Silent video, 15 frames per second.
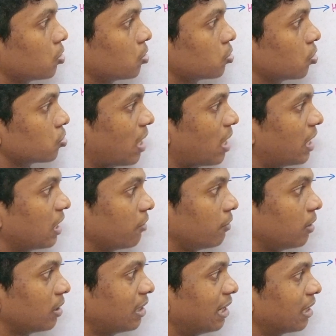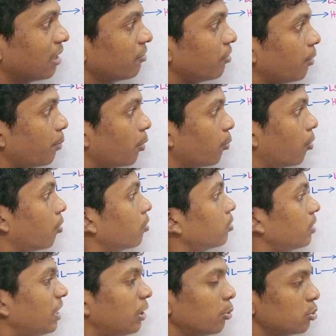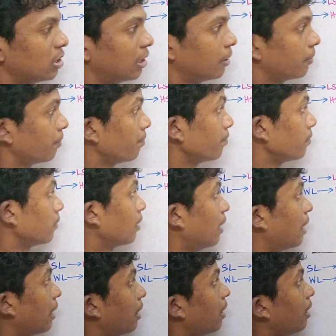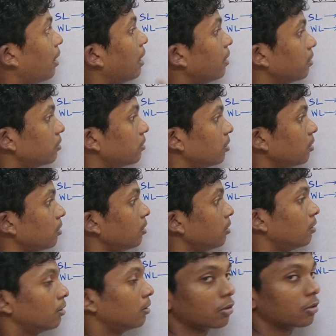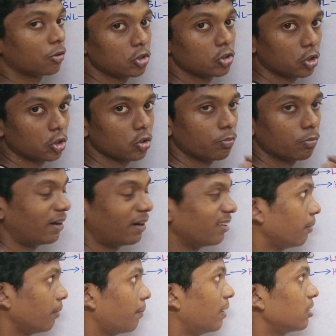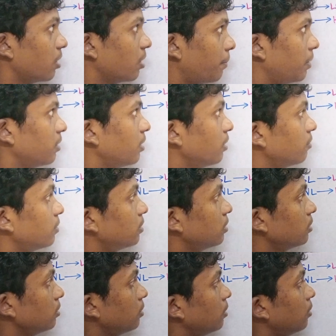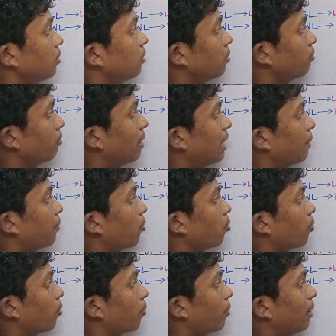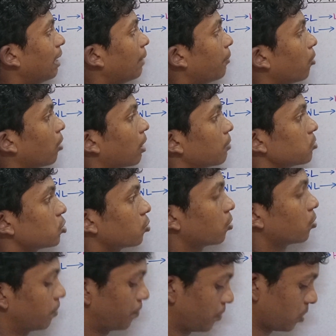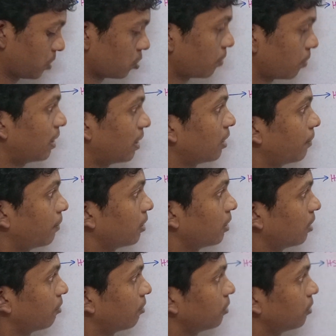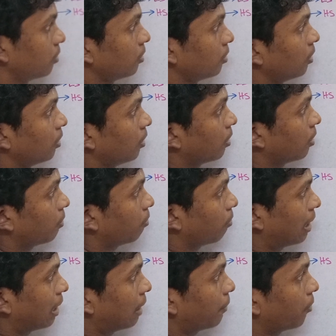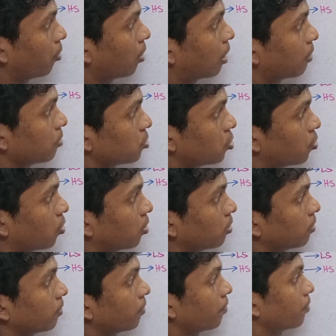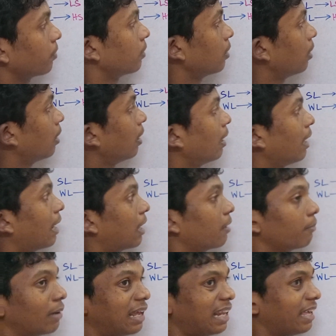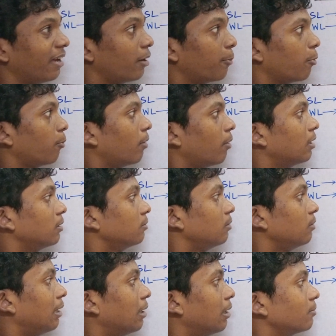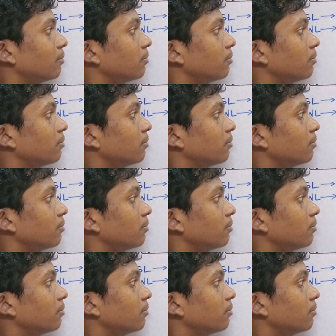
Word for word: ஸோ ஸ்டார்டிங் வந்து கீழே தான் ஃபில் பண்ணுவோம் டி டூ ஜியில் ஆனால் அடுத்து கொஞ்சம் கொஞ்சம் படிக்க படிக்க படிக்க வந்து மேலே போக மேலே போக ஆரம்பிச்சிருவோம் ஸோ படிக்க படிக்க வந்து மேலே போக ஆரம்பிச்சிருவோம் ஆனால் மேலேயே இருப்போமா இல்லை